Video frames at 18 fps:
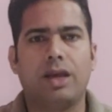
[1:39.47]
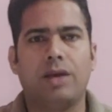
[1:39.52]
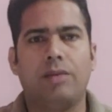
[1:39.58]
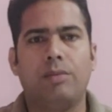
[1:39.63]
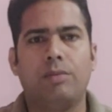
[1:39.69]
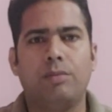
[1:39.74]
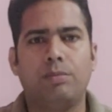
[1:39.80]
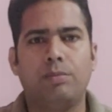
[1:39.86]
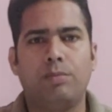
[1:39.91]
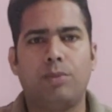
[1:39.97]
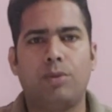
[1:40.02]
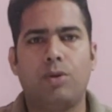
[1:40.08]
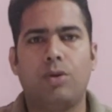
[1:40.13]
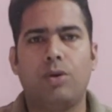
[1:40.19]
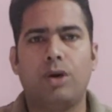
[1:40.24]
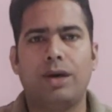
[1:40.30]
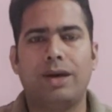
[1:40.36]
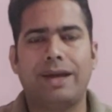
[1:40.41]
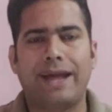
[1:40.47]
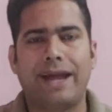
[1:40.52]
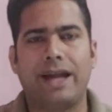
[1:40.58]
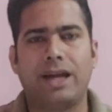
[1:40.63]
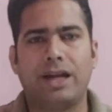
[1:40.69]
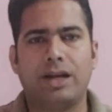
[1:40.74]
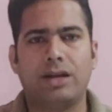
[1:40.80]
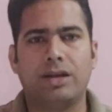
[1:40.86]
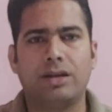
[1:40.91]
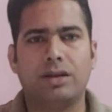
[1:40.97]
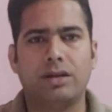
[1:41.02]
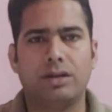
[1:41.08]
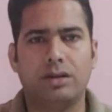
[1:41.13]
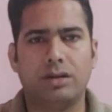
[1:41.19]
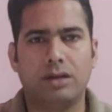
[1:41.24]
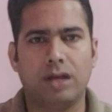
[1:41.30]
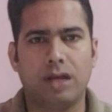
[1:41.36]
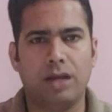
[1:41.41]

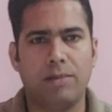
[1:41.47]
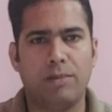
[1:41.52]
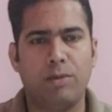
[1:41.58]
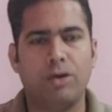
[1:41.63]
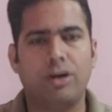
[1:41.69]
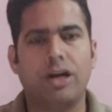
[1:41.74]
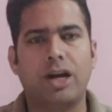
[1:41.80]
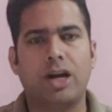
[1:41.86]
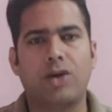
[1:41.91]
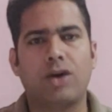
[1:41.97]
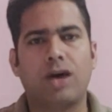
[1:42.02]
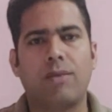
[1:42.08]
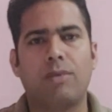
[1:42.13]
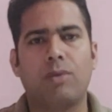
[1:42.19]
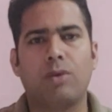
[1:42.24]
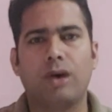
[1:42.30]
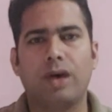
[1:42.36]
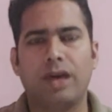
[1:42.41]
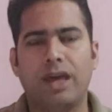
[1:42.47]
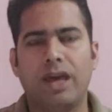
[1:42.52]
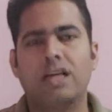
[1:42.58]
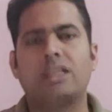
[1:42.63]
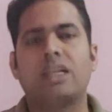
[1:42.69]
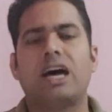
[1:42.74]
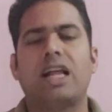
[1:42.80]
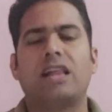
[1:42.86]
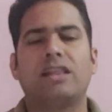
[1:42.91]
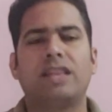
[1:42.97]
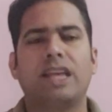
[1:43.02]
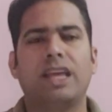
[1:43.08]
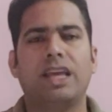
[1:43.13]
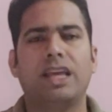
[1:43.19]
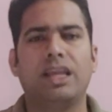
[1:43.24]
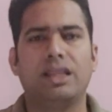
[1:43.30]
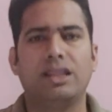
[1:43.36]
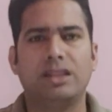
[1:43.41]
इम्पोर्टेंट इम्पोर्टेंट को आपको एक साथ
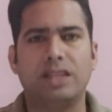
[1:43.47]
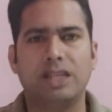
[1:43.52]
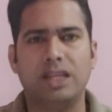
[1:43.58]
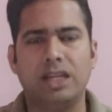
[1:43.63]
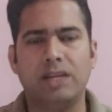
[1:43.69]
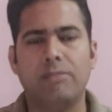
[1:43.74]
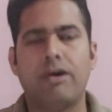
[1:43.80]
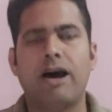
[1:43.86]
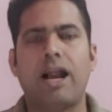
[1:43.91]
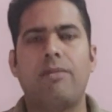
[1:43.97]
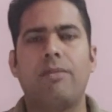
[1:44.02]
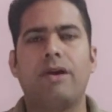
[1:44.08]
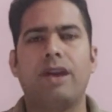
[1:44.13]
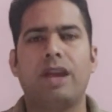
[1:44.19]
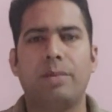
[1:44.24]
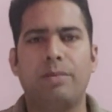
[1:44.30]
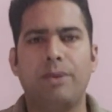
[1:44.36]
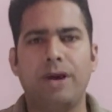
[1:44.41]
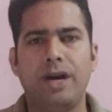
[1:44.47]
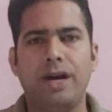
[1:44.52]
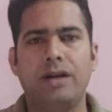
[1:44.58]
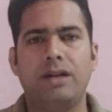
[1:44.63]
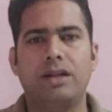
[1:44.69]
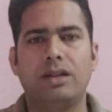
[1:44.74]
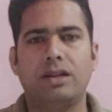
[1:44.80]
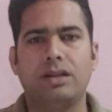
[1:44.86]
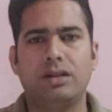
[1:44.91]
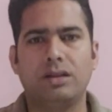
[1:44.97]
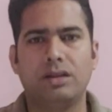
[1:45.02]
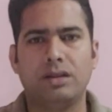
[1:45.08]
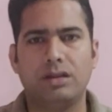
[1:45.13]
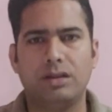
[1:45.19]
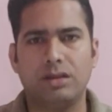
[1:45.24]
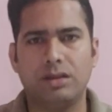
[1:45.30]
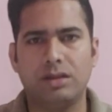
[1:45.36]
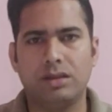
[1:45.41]
नहीं तीन बार में रिपीट
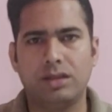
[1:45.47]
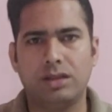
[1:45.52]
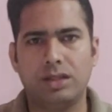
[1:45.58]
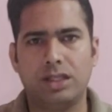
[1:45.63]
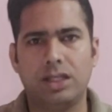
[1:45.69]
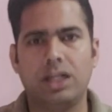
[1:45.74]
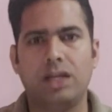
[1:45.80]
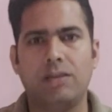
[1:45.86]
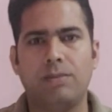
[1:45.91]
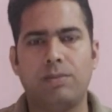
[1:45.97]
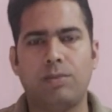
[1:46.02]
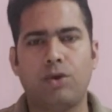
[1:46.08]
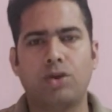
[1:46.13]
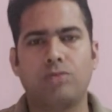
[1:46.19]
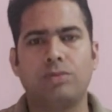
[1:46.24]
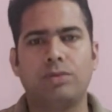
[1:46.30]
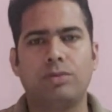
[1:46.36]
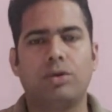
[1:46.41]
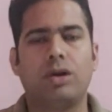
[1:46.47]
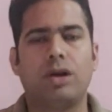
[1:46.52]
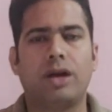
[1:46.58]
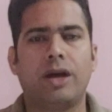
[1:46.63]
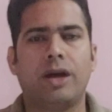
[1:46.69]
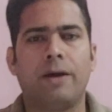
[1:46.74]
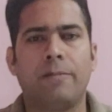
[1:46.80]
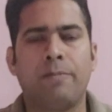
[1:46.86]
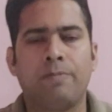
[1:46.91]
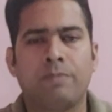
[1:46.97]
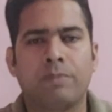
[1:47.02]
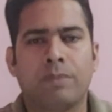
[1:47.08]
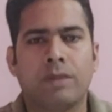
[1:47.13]
थ्री पोज में बोलना है